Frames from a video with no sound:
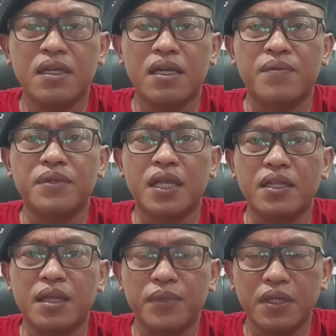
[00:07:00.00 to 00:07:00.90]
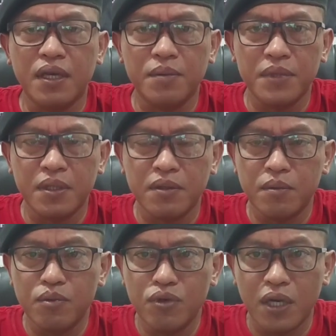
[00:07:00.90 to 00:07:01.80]
yang terdaftar tapi nggak bisa
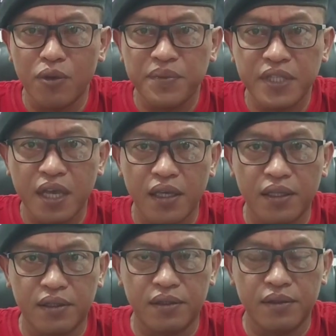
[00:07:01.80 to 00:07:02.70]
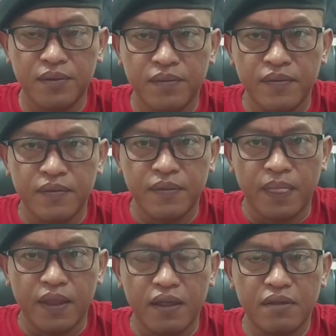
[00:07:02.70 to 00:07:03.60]
buka website.
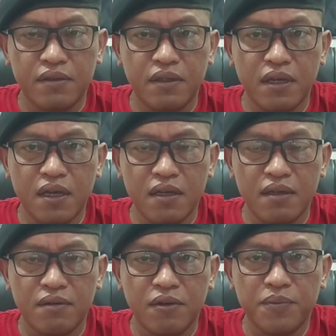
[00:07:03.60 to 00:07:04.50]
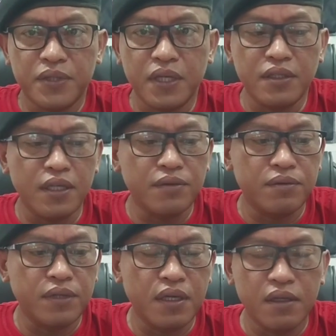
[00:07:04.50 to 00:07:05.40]
Ya, websitenya
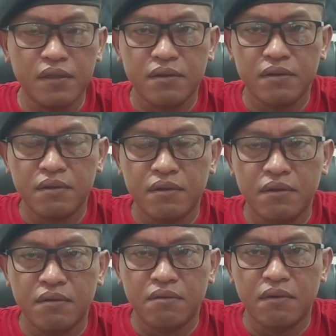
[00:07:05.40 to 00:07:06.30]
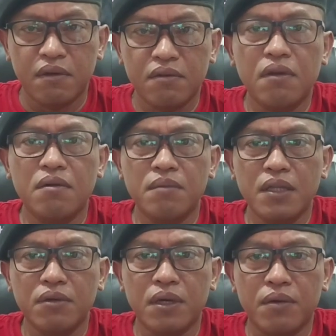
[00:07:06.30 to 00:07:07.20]
itu ya. Oh, tolong
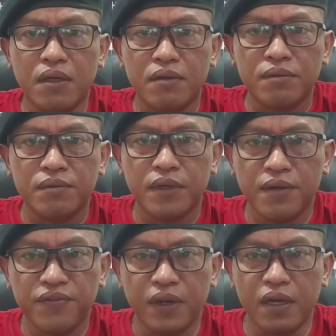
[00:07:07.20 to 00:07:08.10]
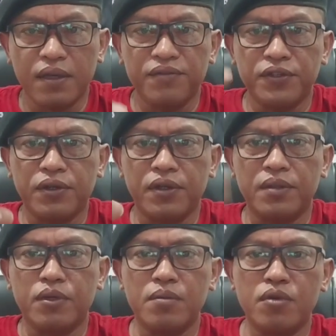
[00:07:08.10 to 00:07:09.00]
bantu kawan. Ya, viralkan video
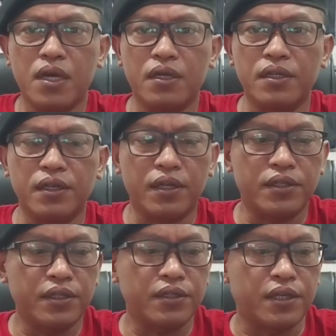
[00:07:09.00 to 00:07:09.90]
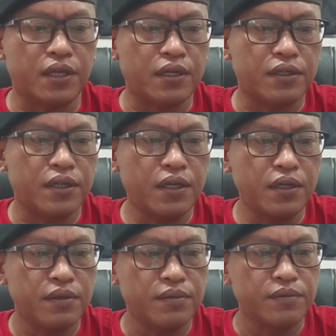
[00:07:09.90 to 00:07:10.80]
ini. Mudah-mudahan ini rezekinya
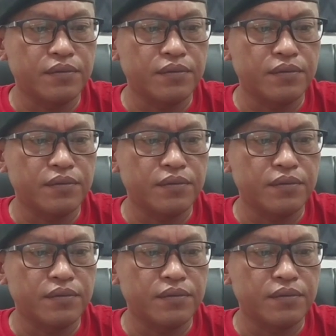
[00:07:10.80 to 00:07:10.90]
ya.